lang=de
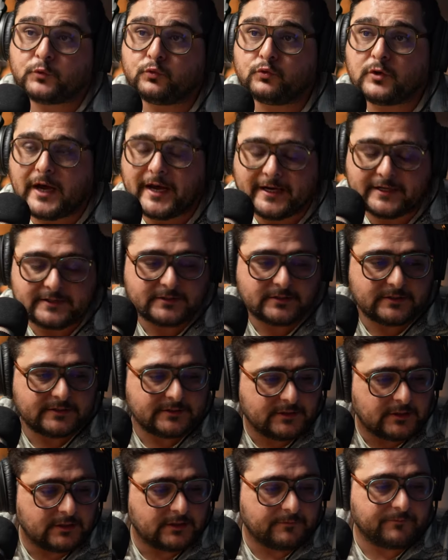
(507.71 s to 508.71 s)
gut ein,
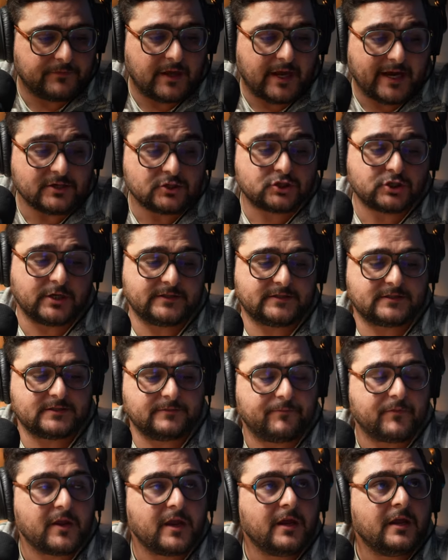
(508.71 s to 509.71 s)
ähm, einschätzen.